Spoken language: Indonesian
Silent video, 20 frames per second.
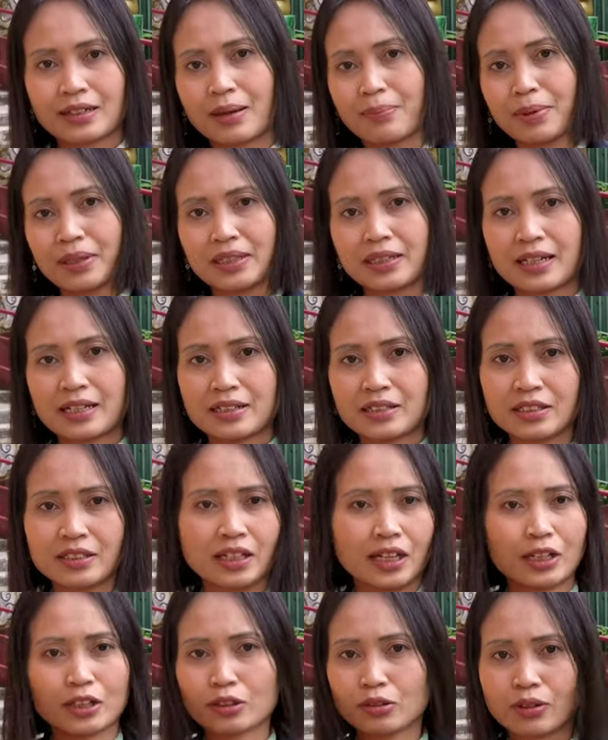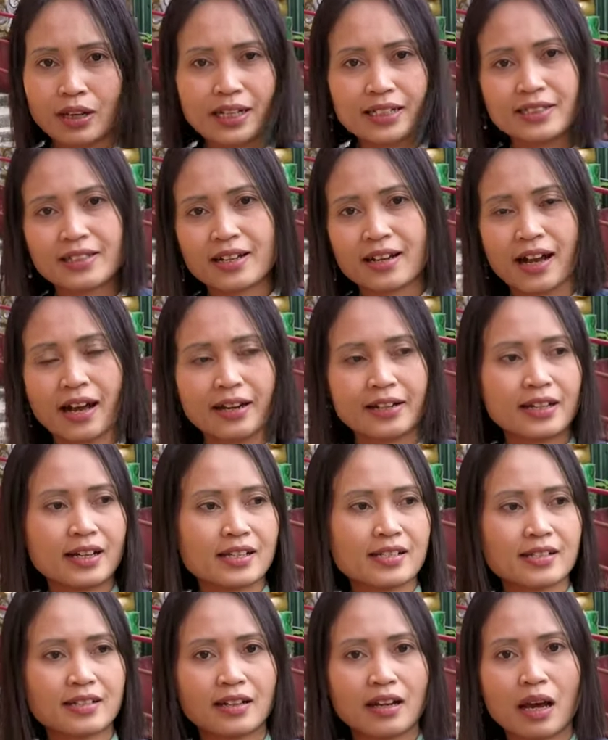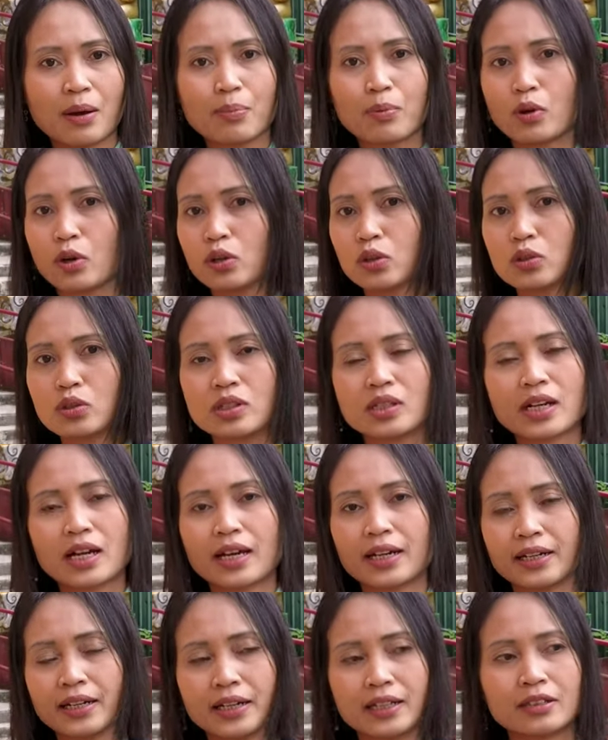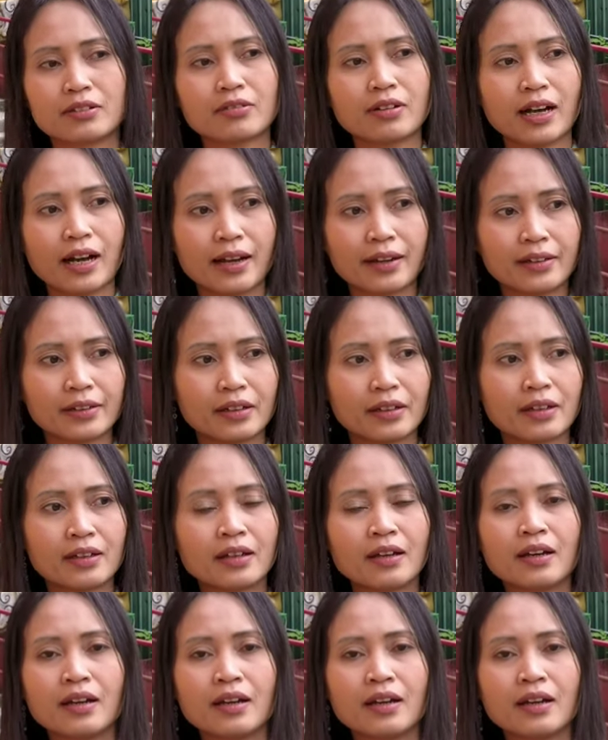dapat gaji ya itu aja nggak ada istilah bonus nggak ada itu nggak ada